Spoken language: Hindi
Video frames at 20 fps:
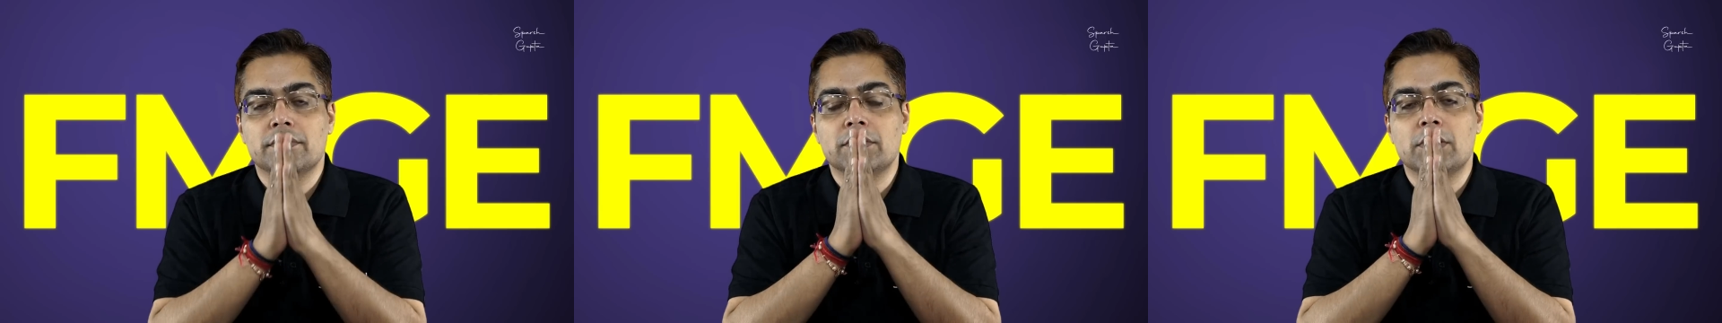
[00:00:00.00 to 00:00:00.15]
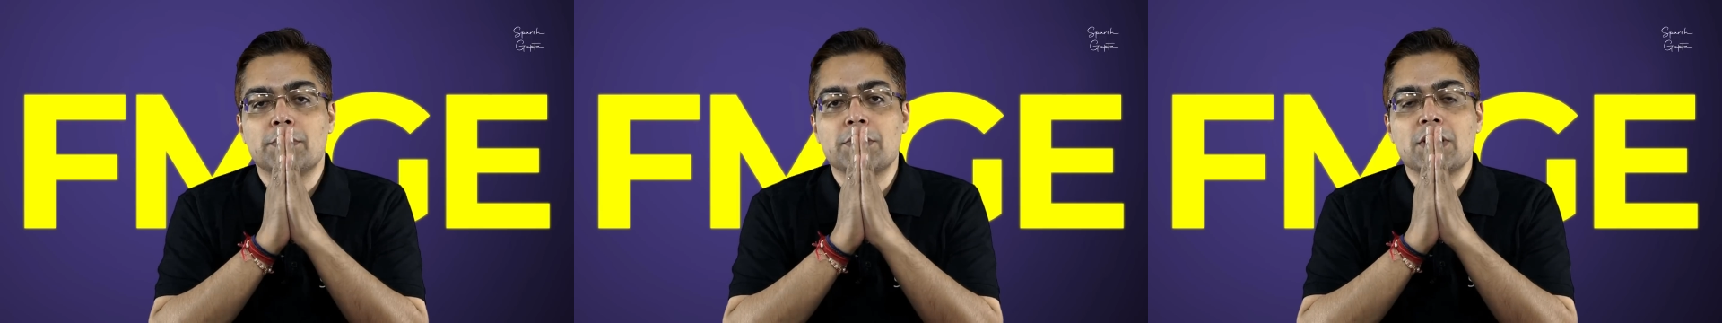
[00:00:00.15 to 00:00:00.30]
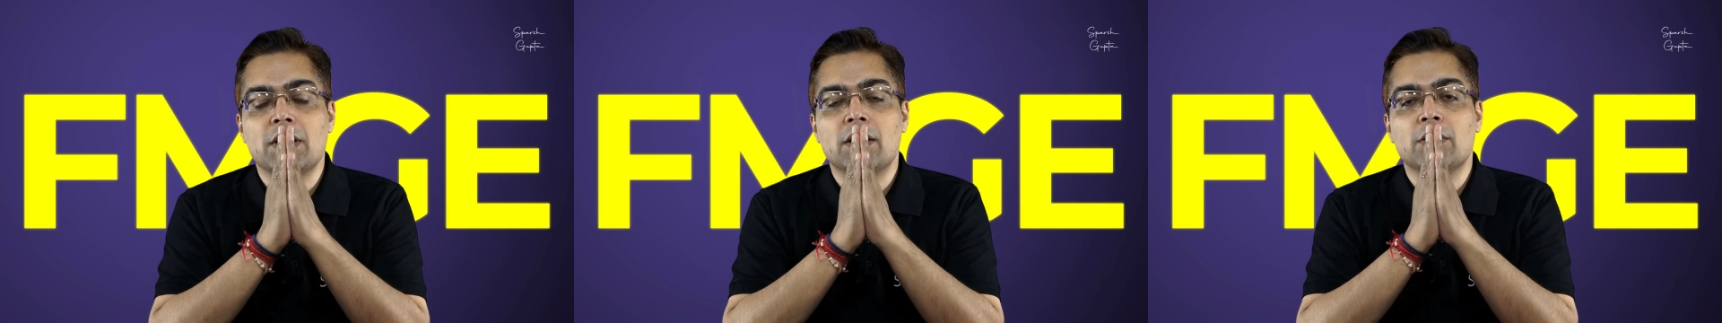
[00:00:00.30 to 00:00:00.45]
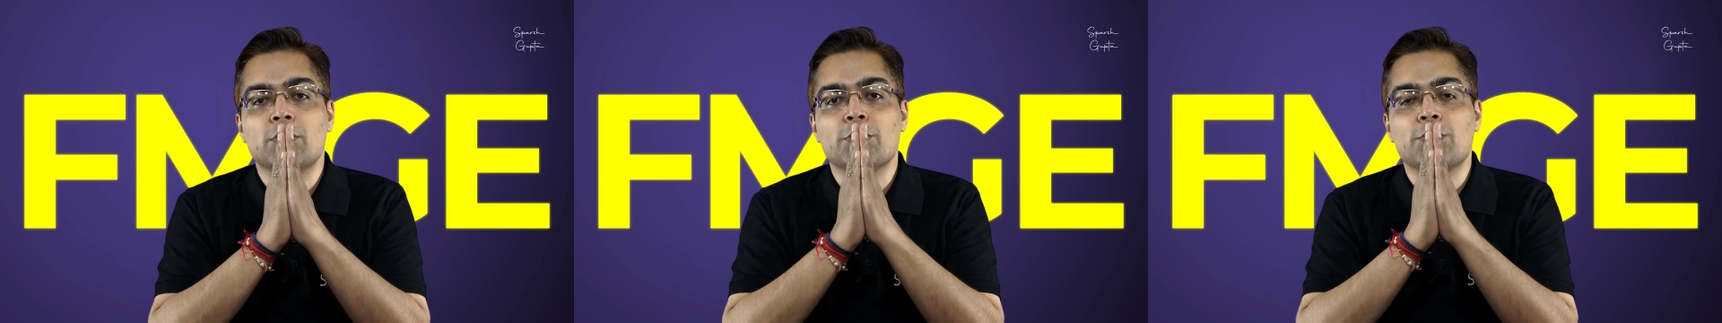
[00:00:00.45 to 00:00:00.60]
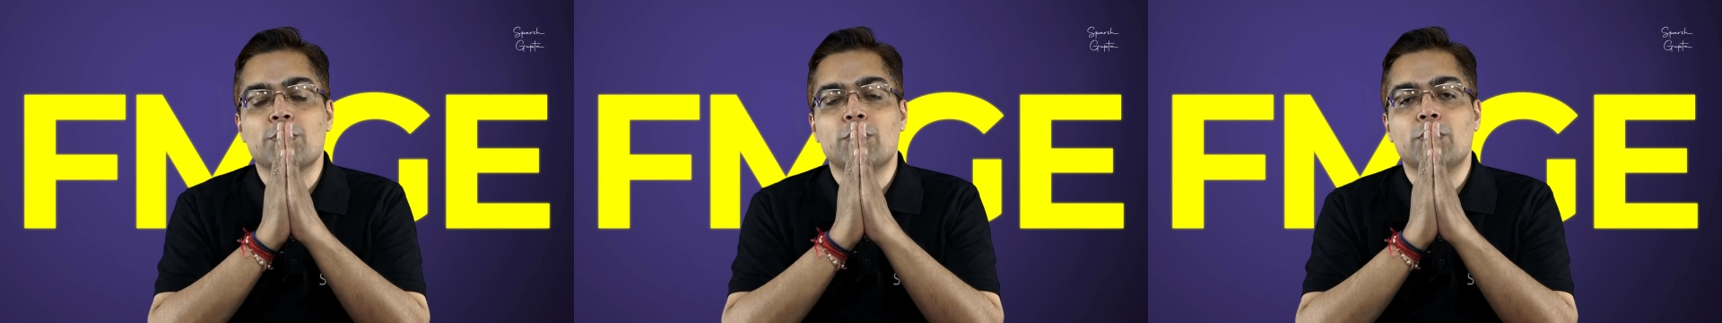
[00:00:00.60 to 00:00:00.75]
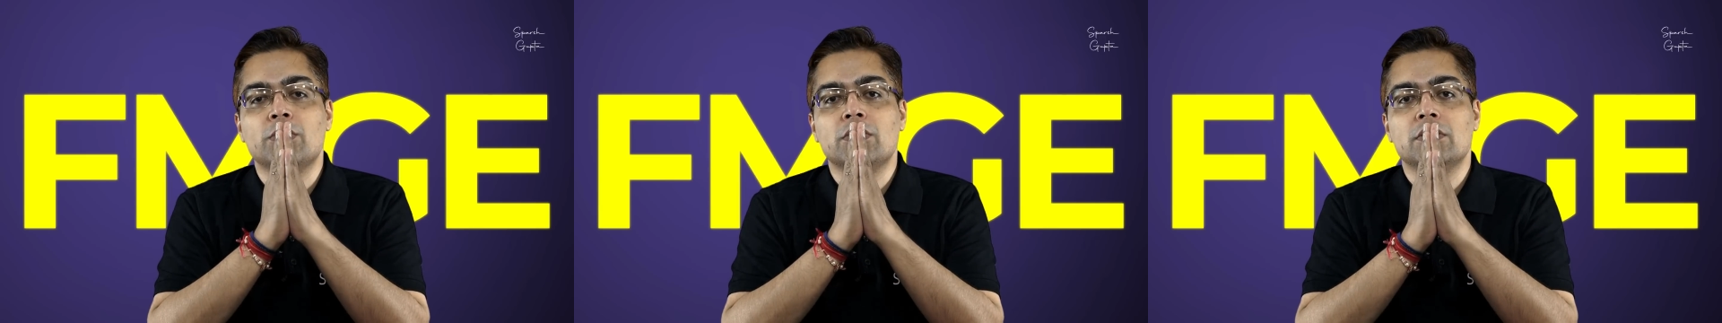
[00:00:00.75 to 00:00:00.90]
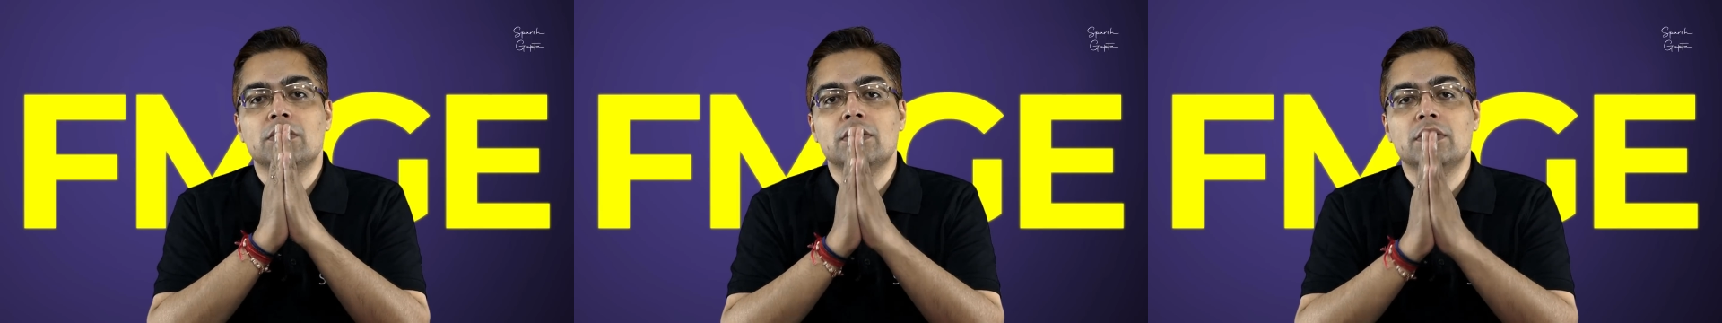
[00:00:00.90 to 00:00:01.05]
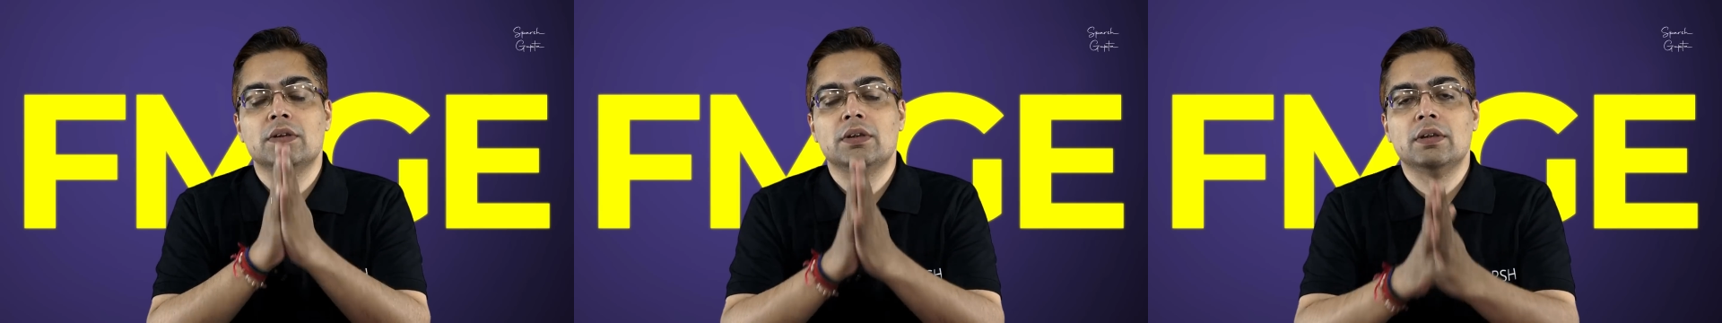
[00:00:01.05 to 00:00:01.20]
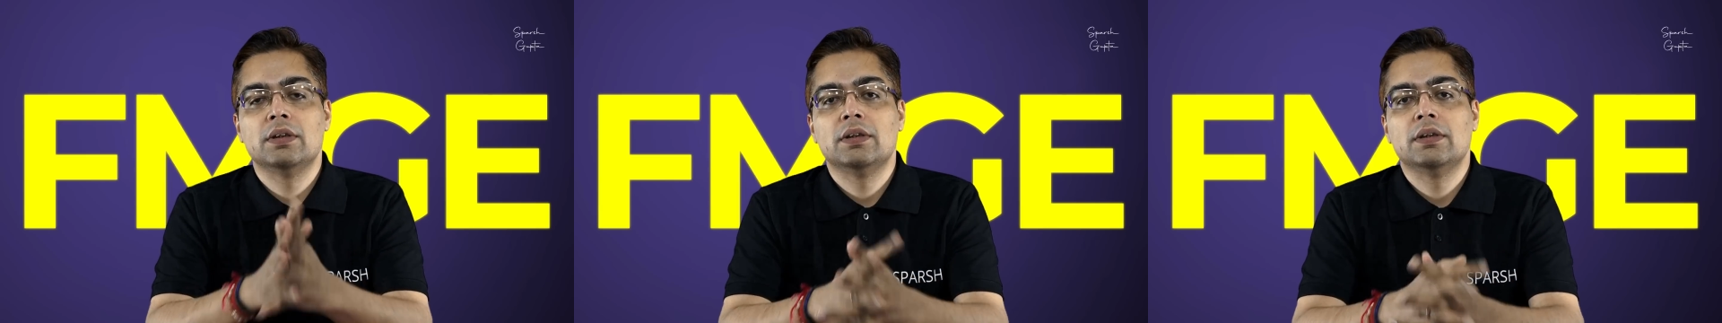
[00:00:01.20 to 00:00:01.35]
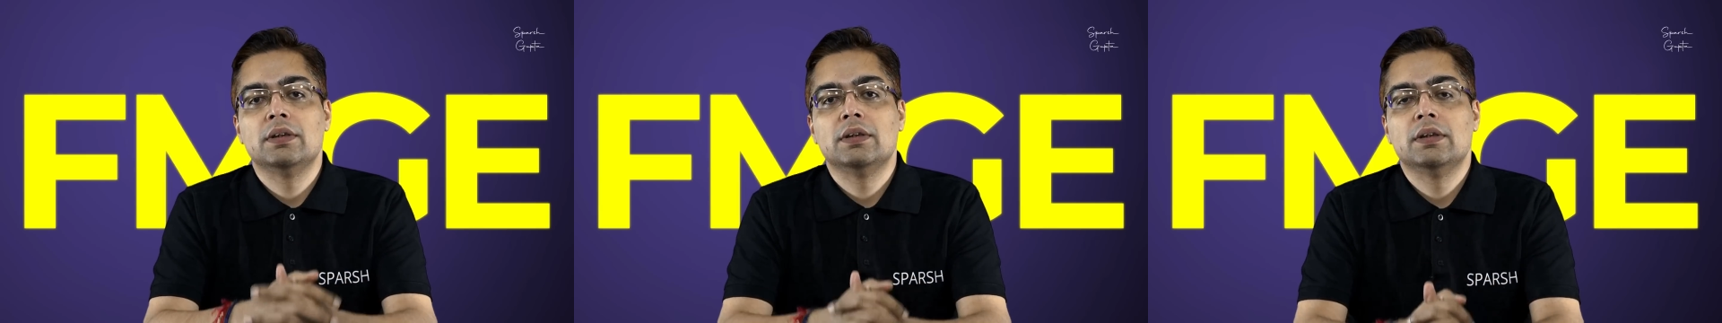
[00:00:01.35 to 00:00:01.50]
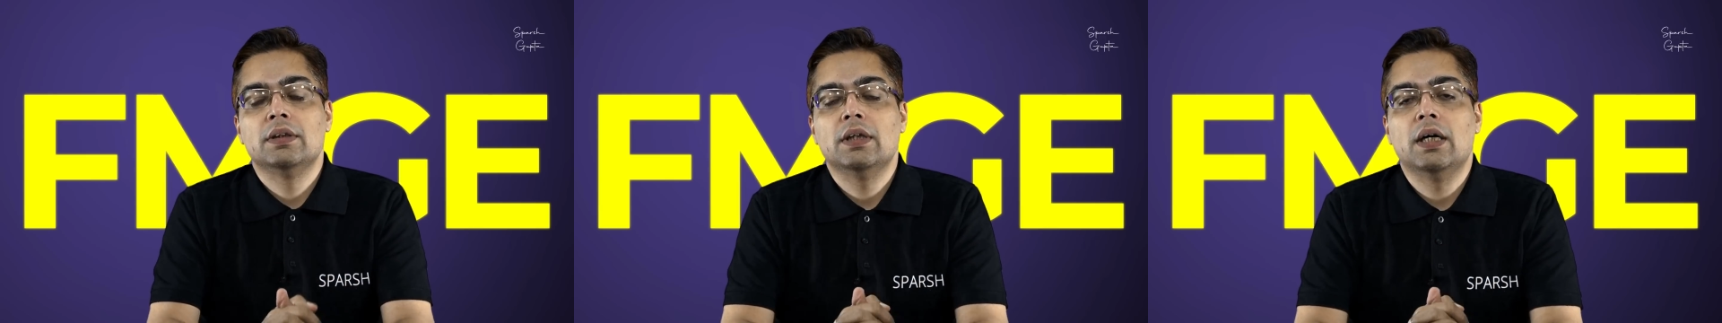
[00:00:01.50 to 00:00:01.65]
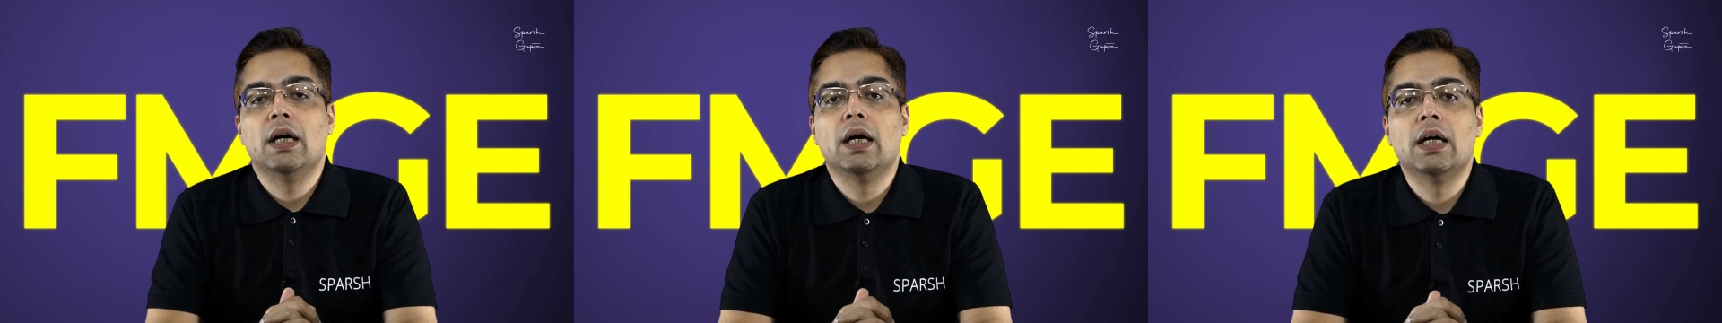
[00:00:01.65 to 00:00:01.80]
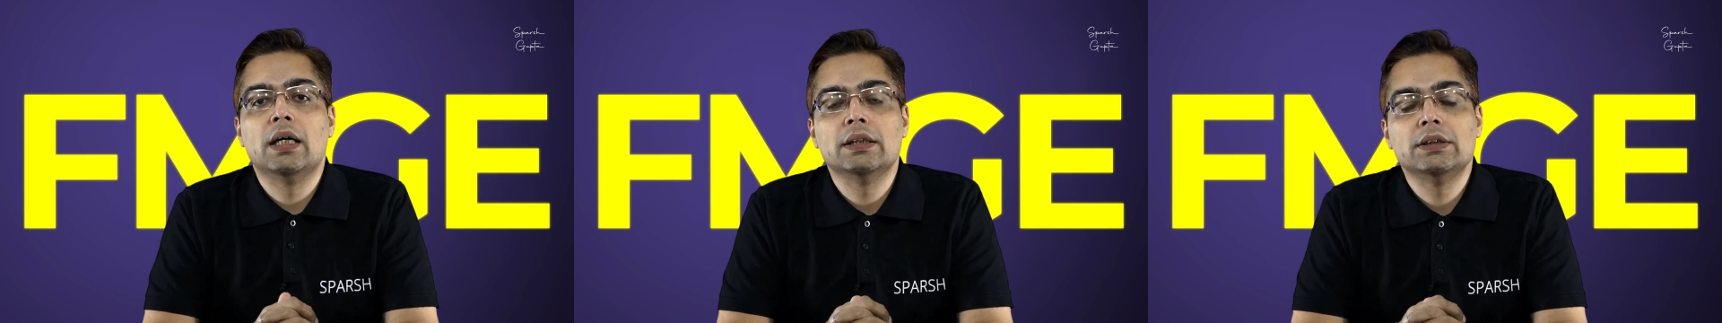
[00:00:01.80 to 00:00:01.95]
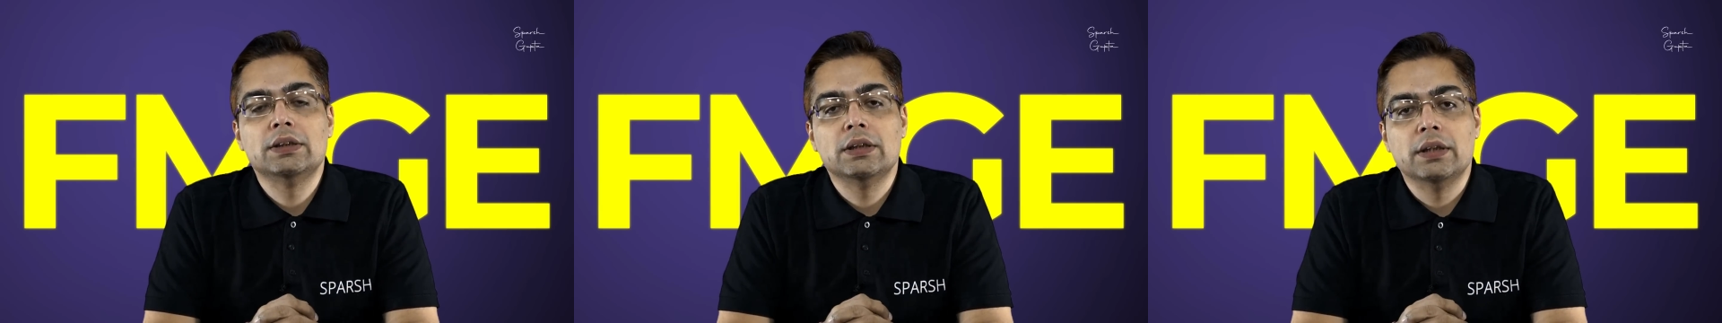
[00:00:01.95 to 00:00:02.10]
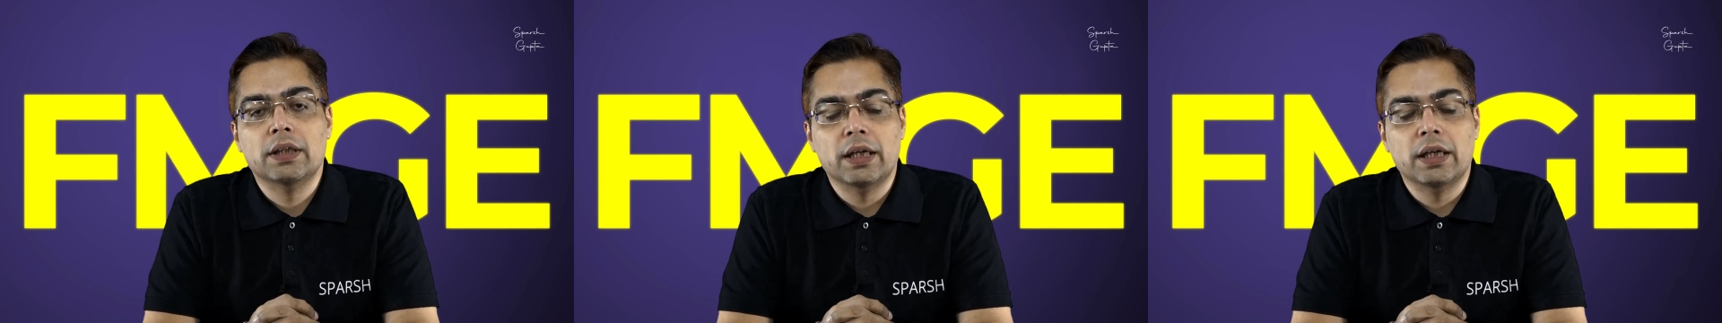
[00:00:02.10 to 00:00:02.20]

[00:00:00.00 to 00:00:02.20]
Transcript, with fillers: नमस्कार दोस्तों आज